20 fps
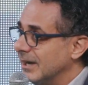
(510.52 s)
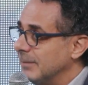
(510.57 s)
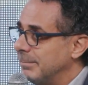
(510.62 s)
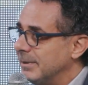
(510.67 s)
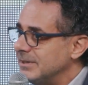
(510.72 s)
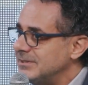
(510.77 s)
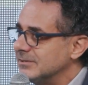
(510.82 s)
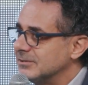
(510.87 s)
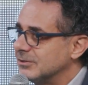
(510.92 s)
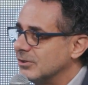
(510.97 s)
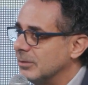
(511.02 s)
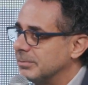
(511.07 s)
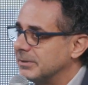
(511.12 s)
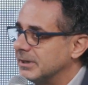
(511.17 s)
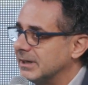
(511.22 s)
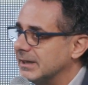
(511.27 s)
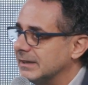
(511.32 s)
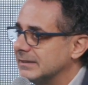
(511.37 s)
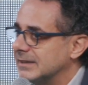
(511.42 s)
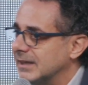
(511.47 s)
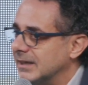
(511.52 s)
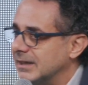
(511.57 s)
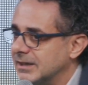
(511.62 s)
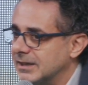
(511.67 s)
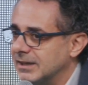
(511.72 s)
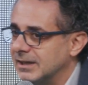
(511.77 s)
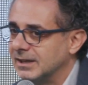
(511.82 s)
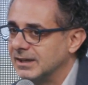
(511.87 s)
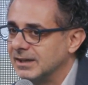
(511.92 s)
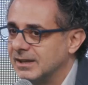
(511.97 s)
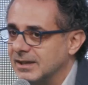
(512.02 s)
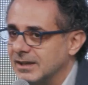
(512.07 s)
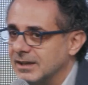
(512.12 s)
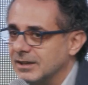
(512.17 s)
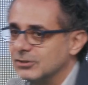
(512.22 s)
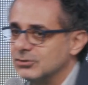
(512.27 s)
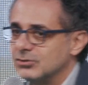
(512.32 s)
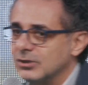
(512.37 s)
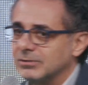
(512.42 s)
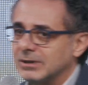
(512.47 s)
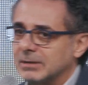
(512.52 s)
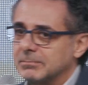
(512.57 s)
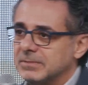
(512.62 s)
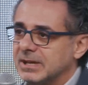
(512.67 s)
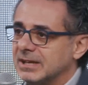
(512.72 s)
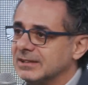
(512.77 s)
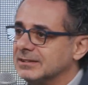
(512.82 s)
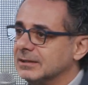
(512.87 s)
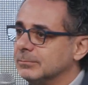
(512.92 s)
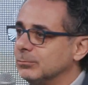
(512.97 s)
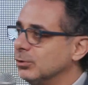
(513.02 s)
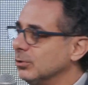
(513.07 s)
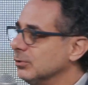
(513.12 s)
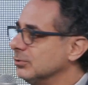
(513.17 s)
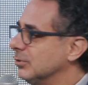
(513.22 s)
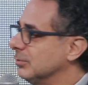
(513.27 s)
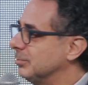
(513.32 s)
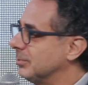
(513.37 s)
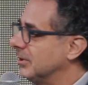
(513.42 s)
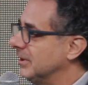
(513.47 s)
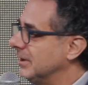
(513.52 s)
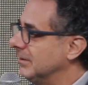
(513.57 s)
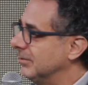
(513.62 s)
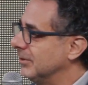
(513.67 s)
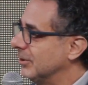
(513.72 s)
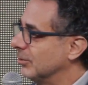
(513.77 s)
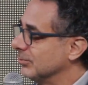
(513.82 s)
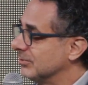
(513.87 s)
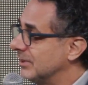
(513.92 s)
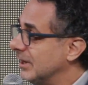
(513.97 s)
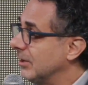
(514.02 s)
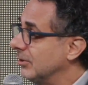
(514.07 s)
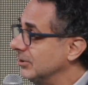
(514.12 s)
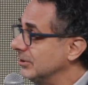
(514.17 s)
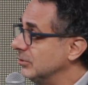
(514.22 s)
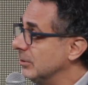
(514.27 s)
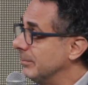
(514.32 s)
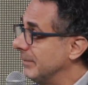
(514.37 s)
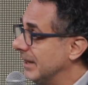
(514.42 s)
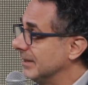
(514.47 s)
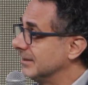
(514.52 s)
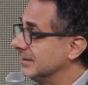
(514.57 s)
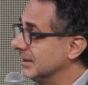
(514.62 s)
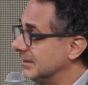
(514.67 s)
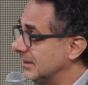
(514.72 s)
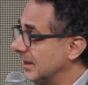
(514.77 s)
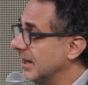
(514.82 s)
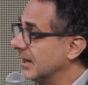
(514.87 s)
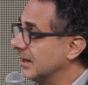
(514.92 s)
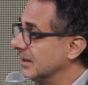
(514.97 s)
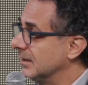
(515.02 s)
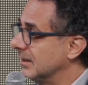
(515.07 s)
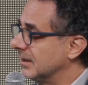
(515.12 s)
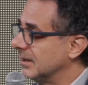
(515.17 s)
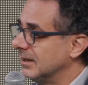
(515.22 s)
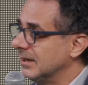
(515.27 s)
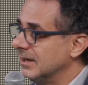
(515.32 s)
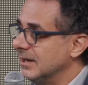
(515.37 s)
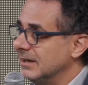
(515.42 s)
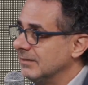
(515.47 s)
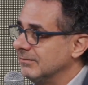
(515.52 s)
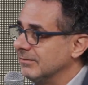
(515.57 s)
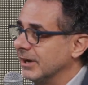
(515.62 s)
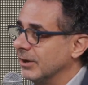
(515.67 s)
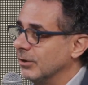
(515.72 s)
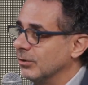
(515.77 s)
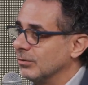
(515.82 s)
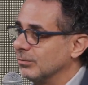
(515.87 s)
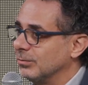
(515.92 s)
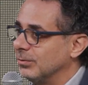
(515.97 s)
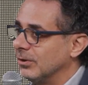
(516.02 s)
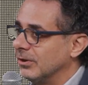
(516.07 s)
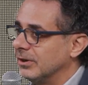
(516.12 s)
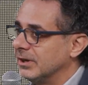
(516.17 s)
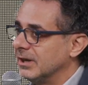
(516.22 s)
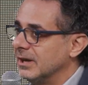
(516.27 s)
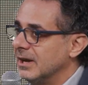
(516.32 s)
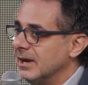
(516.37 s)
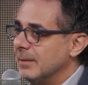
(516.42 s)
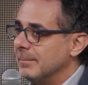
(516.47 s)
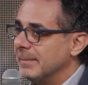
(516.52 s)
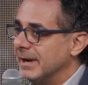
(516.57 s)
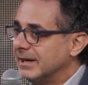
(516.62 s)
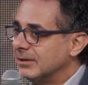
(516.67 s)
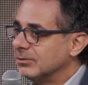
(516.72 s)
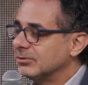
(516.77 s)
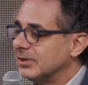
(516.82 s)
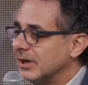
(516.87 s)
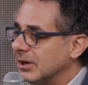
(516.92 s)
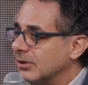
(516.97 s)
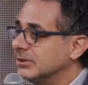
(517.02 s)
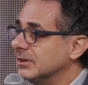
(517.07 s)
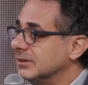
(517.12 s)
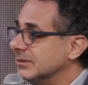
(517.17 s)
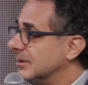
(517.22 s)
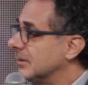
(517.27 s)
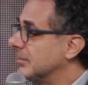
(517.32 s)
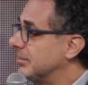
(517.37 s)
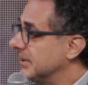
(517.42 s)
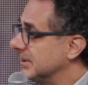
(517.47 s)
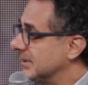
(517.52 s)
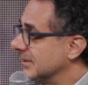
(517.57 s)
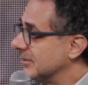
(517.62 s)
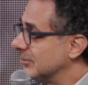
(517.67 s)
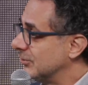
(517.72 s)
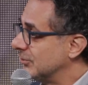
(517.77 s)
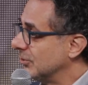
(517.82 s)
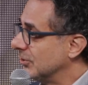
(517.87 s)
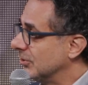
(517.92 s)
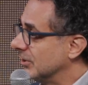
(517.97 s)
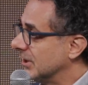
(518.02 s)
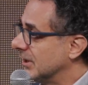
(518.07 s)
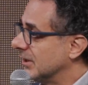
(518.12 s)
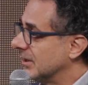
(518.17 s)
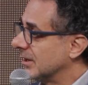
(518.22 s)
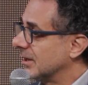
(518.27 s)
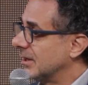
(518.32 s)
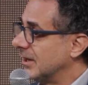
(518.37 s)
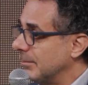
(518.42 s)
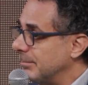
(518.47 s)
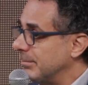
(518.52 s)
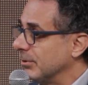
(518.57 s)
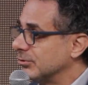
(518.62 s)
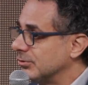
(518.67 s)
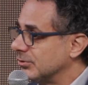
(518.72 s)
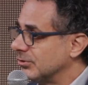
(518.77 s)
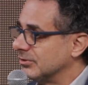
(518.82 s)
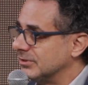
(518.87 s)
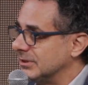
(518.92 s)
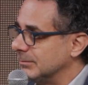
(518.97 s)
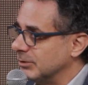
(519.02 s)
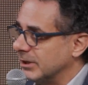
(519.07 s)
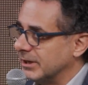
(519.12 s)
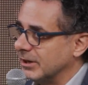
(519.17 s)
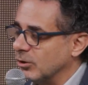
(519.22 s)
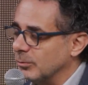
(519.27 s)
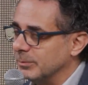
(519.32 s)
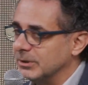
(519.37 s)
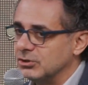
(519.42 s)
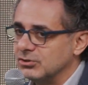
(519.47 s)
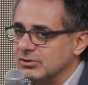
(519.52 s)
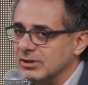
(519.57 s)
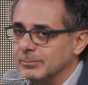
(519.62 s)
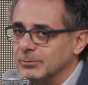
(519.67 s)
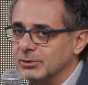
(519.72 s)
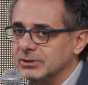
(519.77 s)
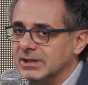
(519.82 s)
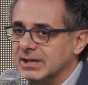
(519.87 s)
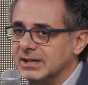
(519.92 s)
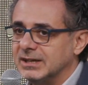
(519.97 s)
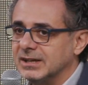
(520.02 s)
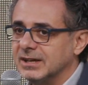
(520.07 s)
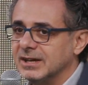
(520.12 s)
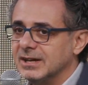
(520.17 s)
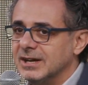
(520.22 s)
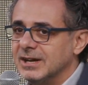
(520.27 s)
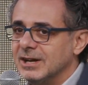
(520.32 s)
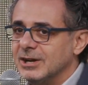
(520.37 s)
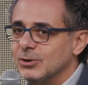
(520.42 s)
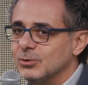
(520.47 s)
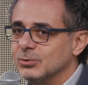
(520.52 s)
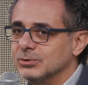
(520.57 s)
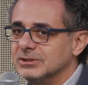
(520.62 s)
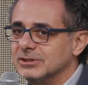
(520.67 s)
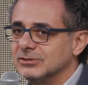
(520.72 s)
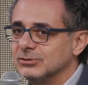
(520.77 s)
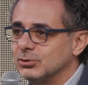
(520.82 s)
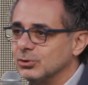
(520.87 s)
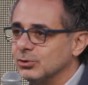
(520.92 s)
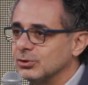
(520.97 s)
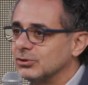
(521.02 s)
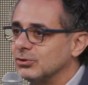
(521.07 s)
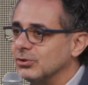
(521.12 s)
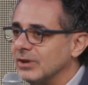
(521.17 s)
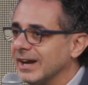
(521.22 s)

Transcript: E poi si scopre in realtà che, che c'è un ambiente molto prolifico, un sacco di domande tecniche vengono fuori, ma anche un sacco di interpretazioni che possono stimolare, come dicevamo ieri, un discorso